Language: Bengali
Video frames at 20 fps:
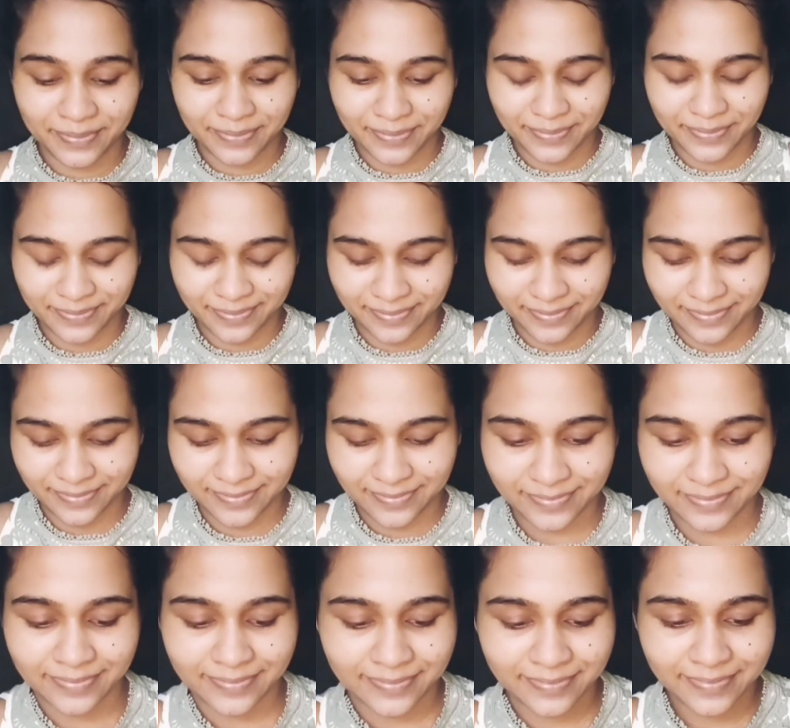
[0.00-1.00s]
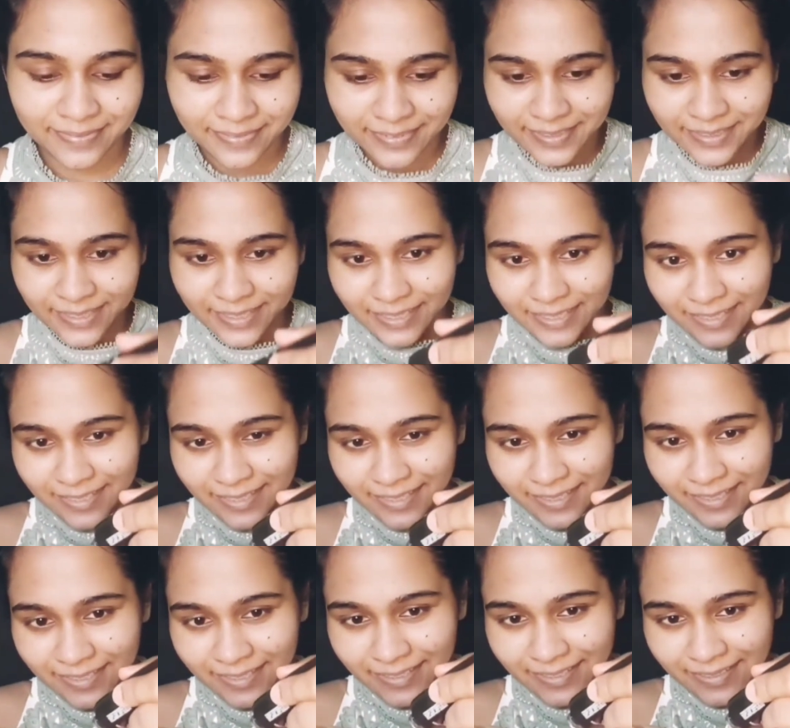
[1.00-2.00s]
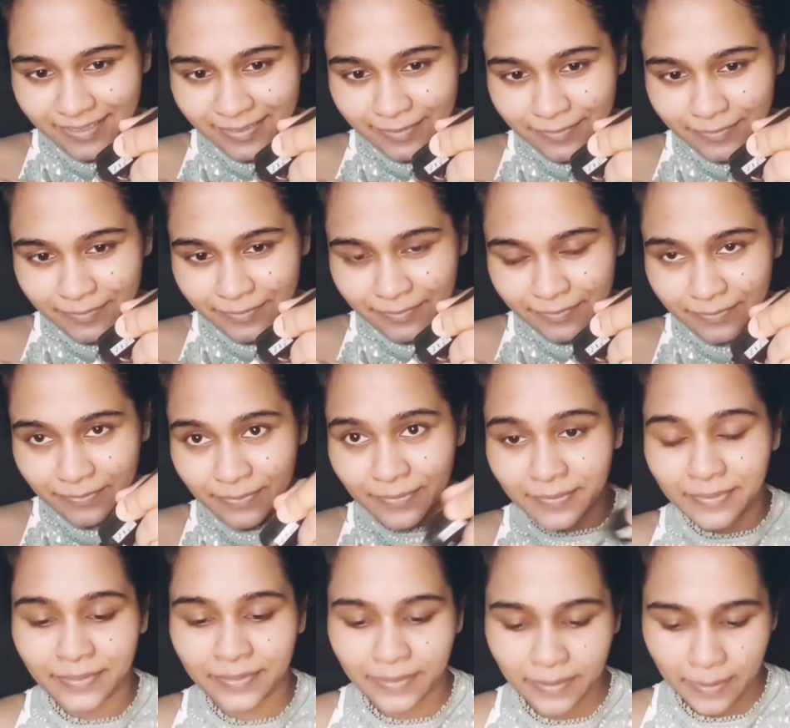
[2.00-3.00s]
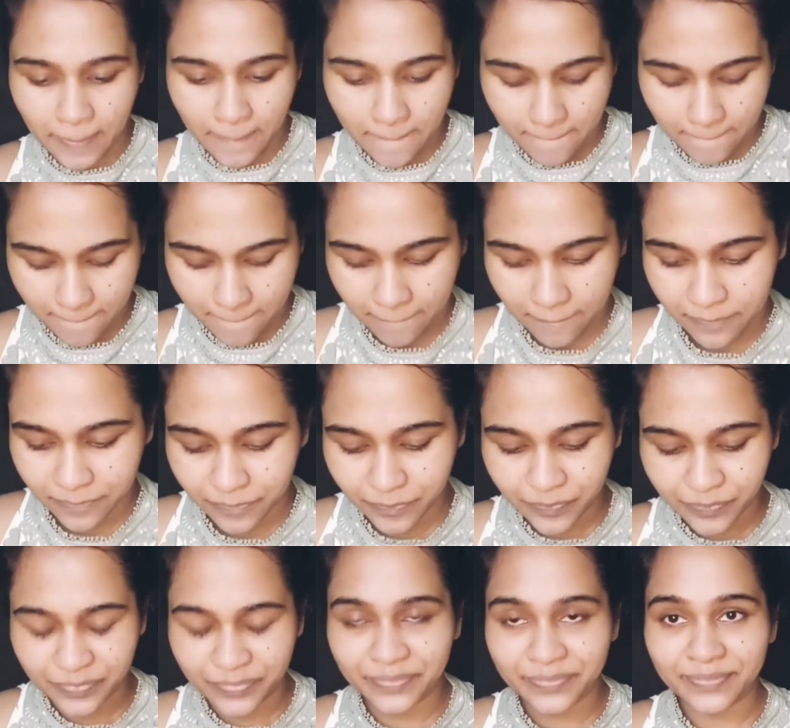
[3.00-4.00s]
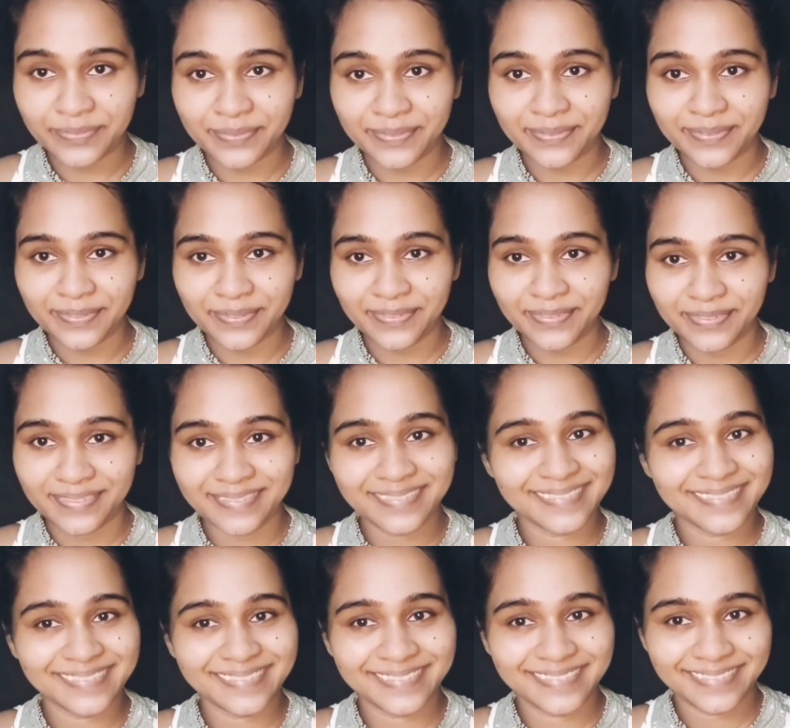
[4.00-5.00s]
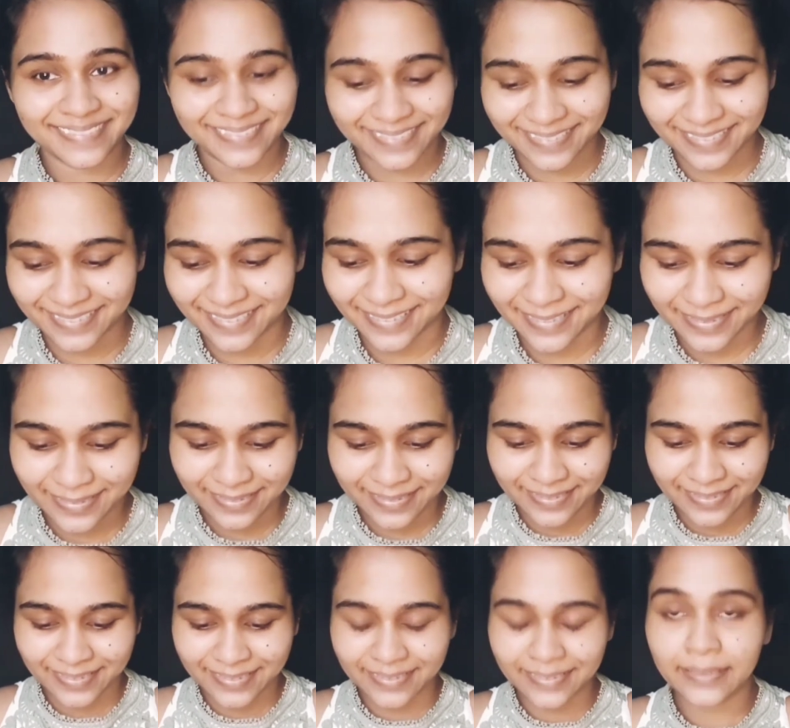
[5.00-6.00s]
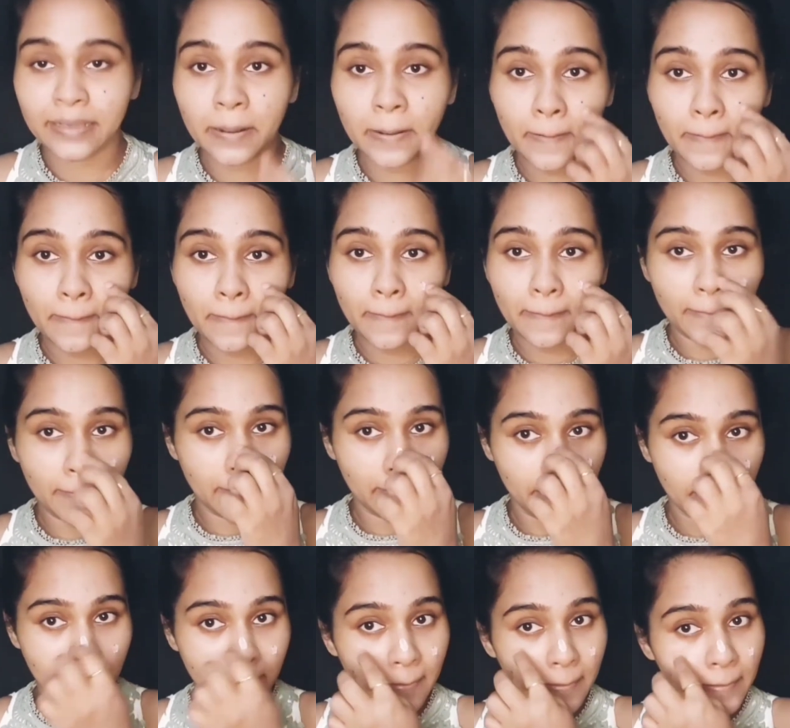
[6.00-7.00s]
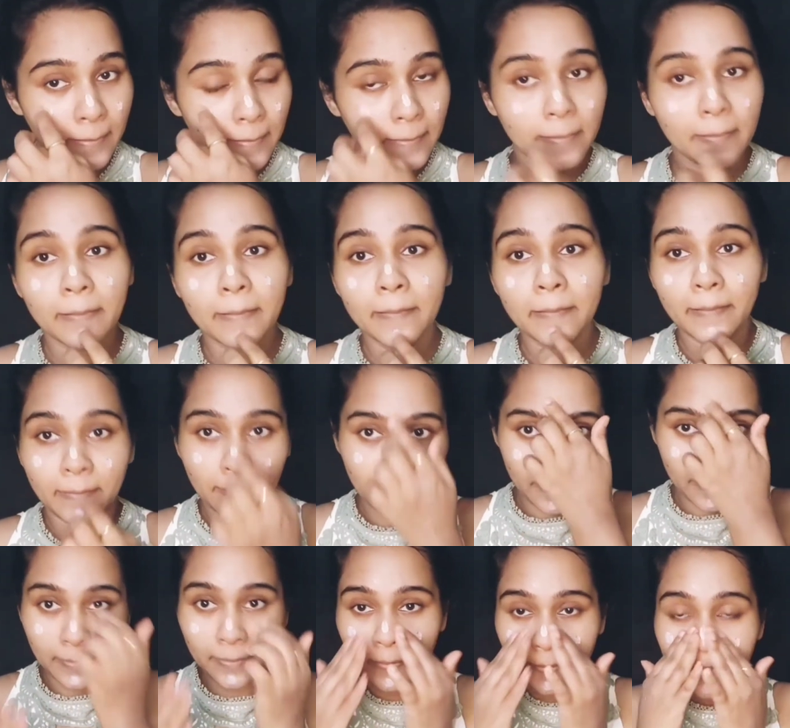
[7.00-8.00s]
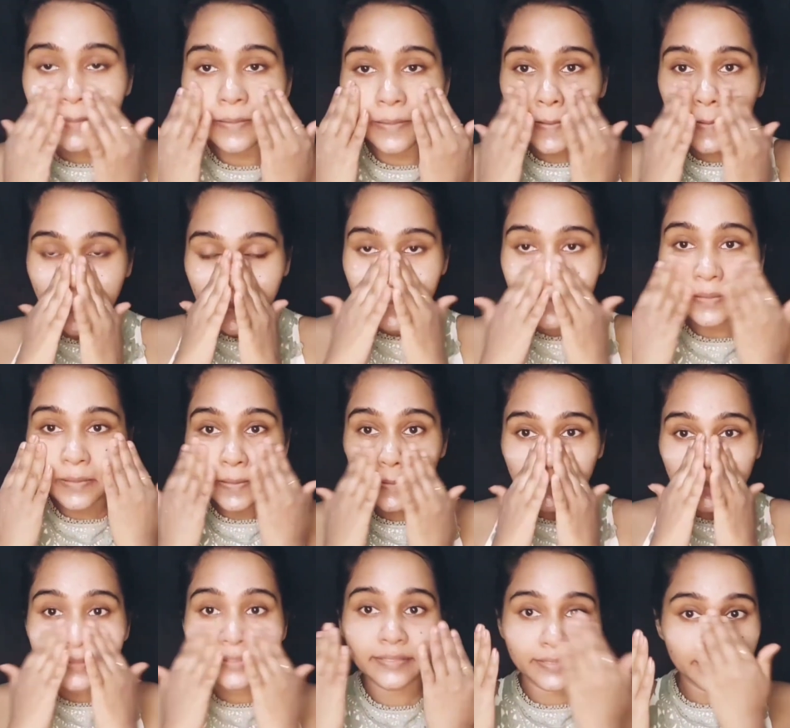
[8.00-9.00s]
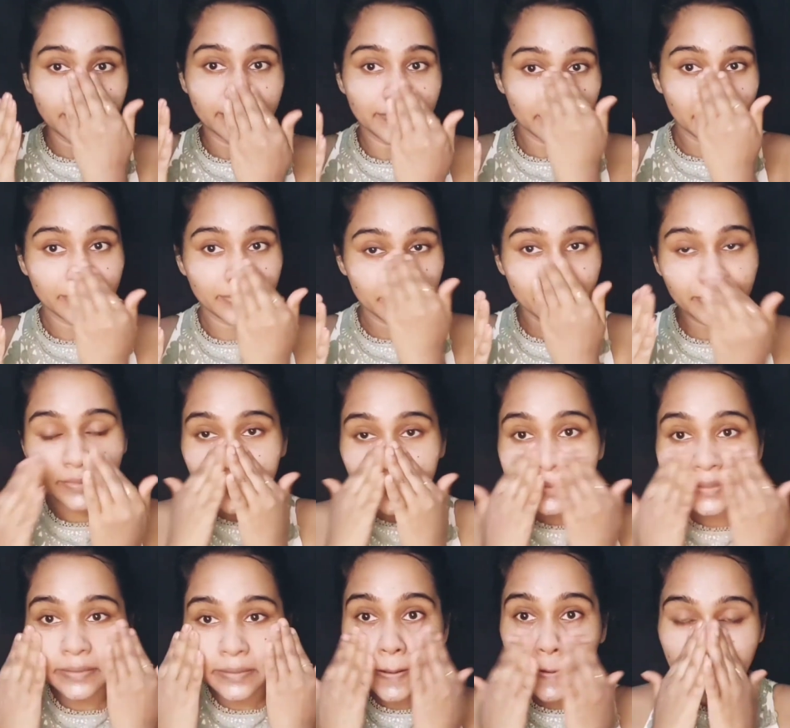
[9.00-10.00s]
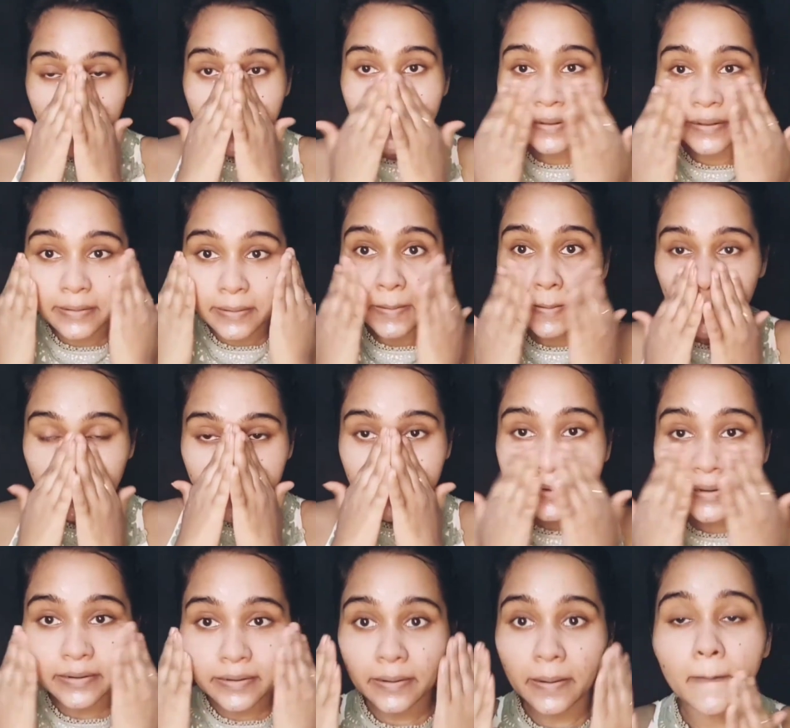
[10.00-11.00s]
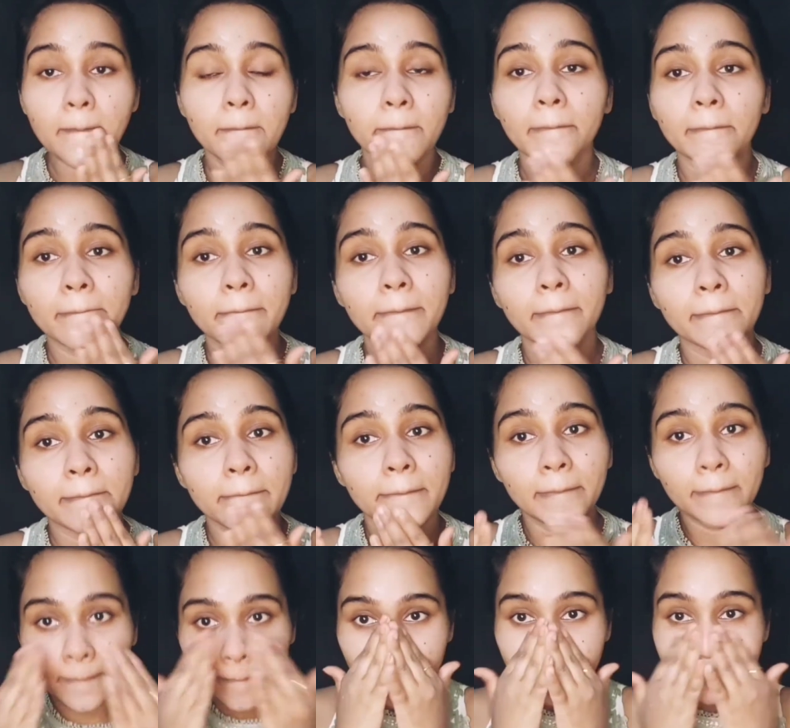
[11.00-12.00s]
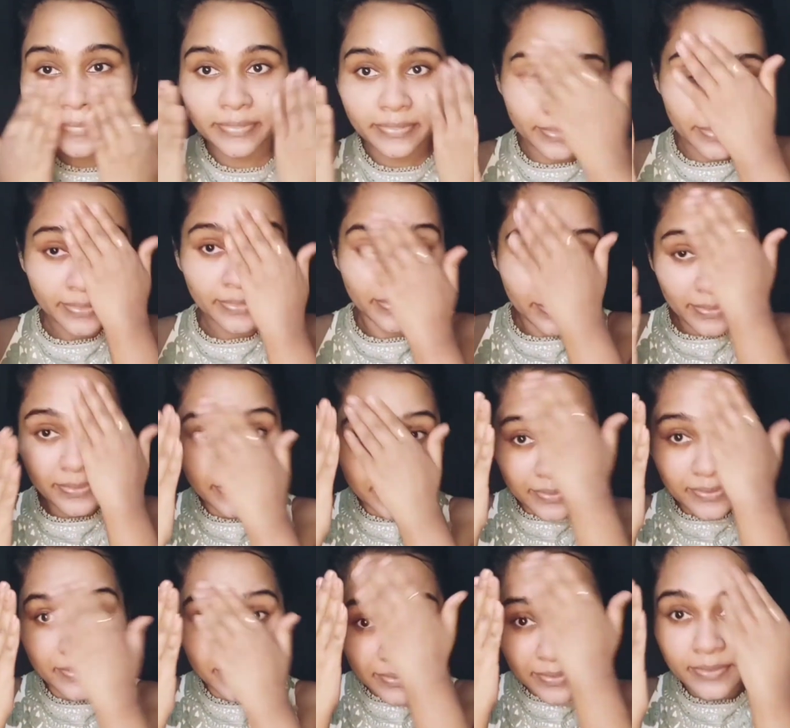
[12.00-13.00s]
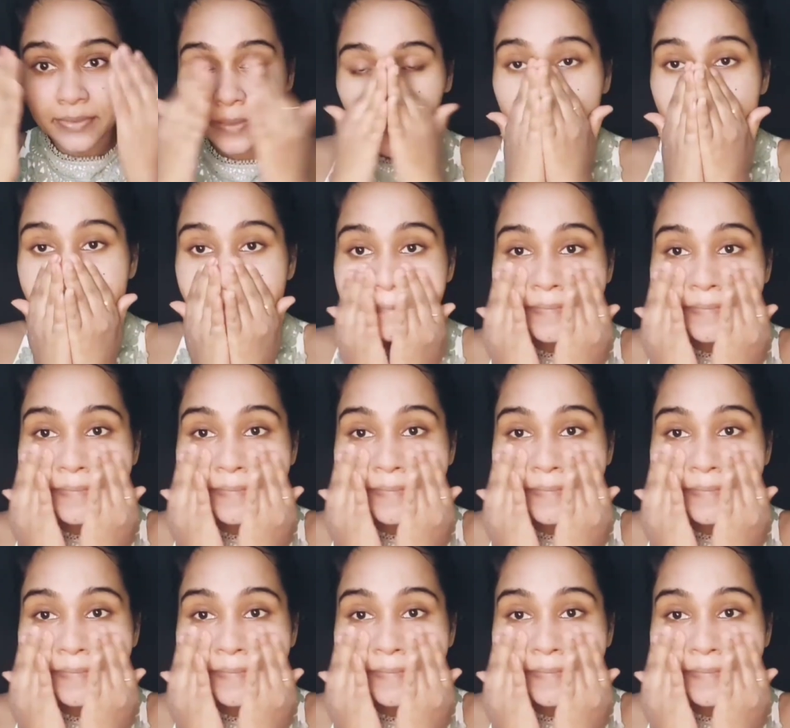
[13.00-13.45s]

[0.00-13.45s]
করছি ফার্স্টে আমি প্রাইমার হিসাবে এই ল্যাকমি অ্যাপসিলিউটের এই প্রাইমারটা ইউজ করব এটাকে আমি আমার ভালো করে টি জোনে লাগিয়ে পুরো ফেসে ভালো করে ম্যাসাজ করে নেব